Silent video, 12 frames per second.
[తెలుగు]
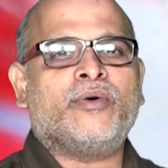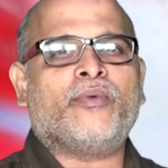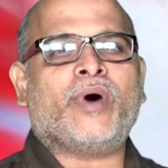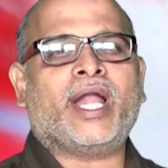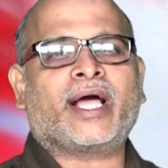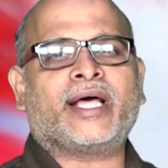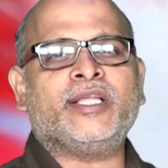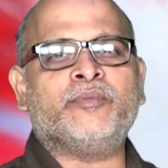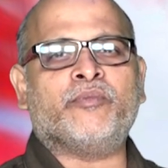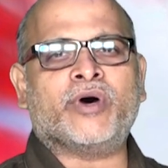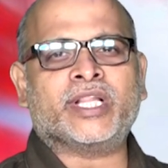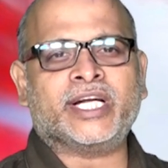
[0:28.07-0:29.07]
వాళ్ళకి అది
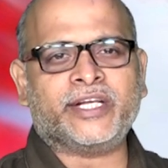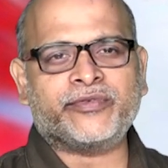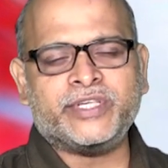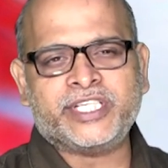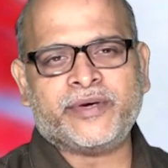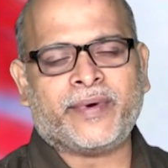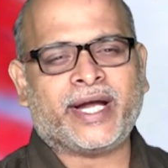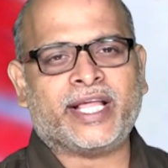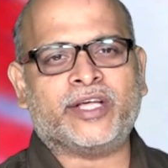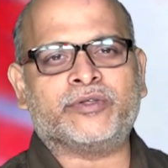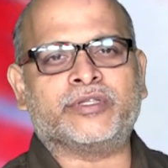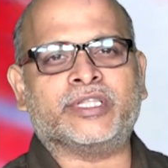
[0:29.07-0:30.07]
మొదటి విజయం
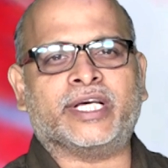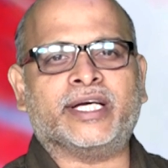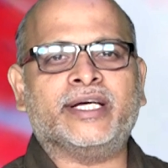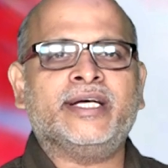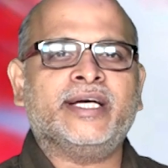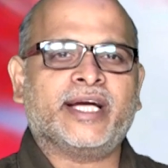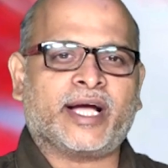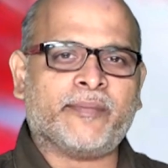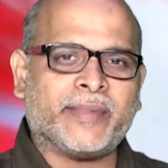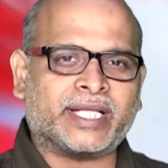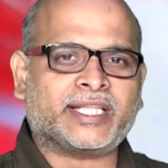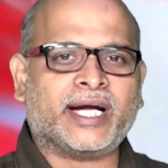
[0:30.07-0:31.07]
అనేది అవుతుంది ఇక
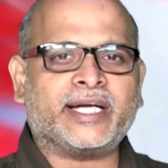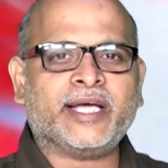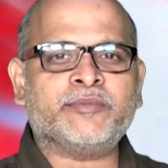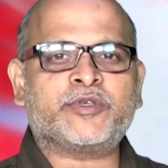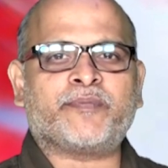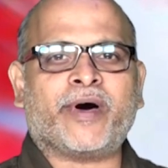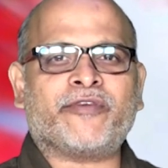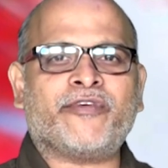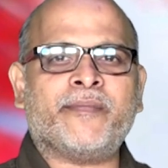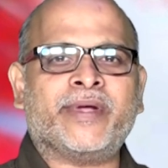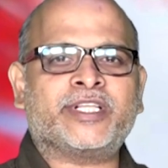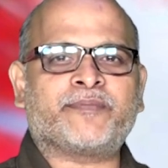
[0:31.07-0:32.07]
మిగతా టీమ్స్
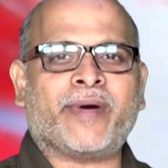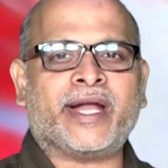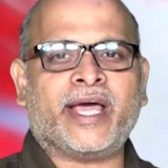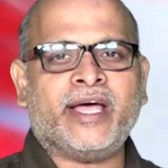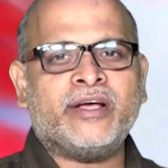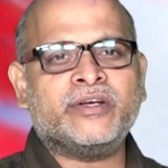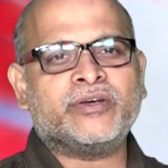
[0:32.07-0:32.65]
పర్ఫార్మెన్స్ పైనే